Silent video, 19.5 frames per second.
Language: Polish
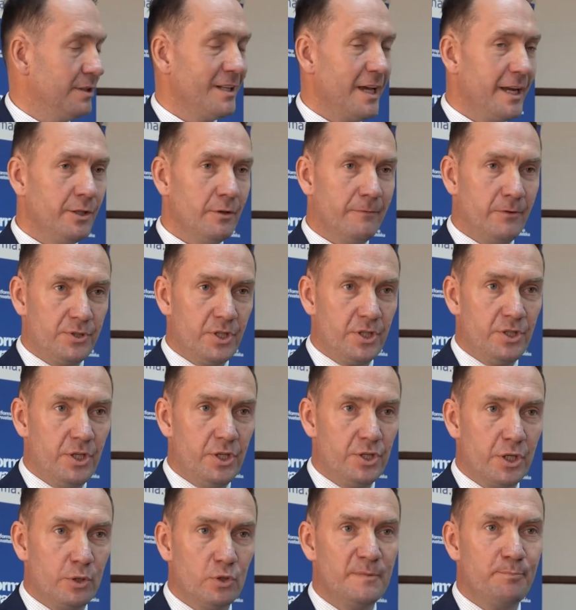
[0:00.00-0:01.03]

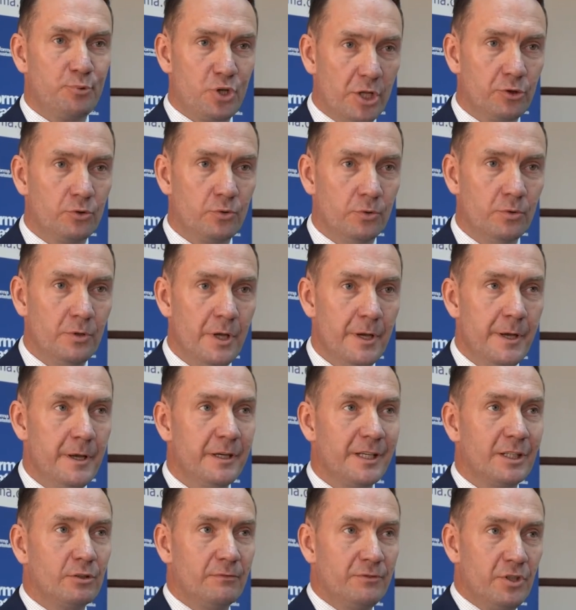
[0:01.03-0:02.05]
najnowocześniejszego sprzętu
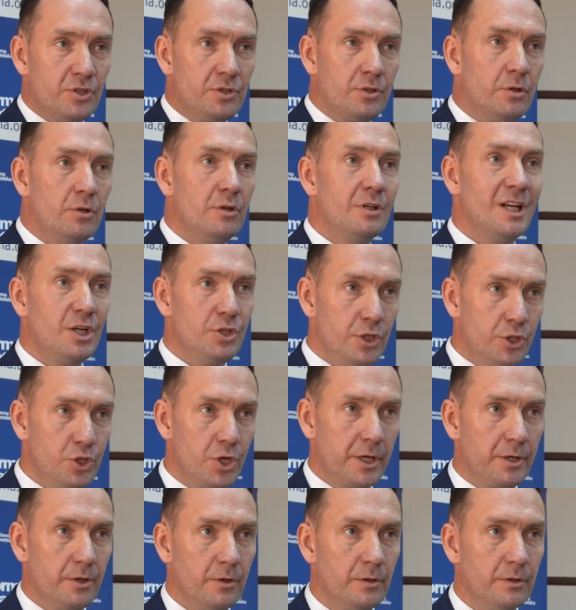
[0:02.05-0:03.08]

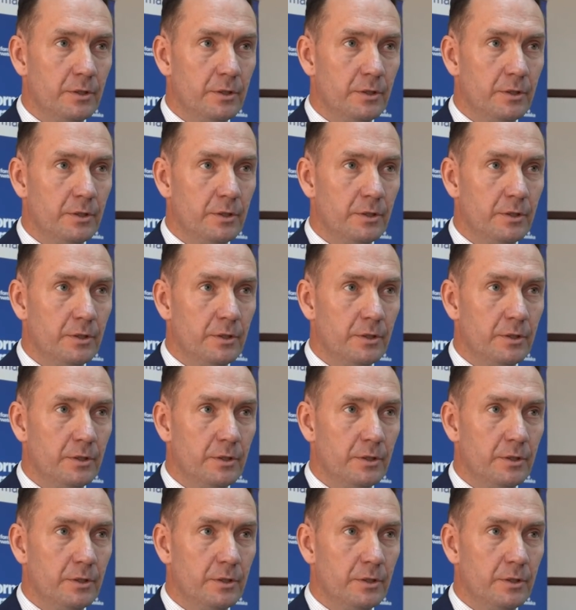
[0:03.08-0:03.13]
ratowniczo-gaśniczego.